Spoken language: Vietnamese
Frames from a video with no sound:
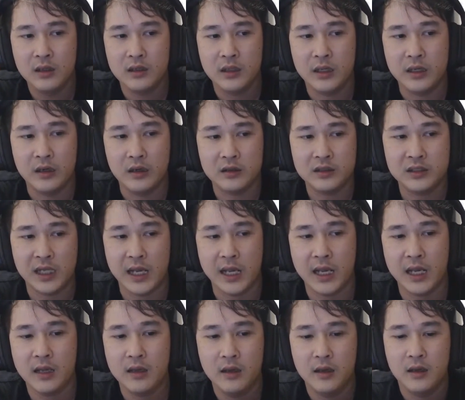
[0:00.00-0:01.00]
thì nó
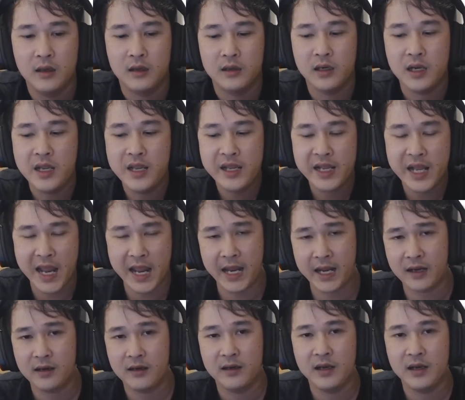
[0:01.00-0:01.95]
sẽ đi ngang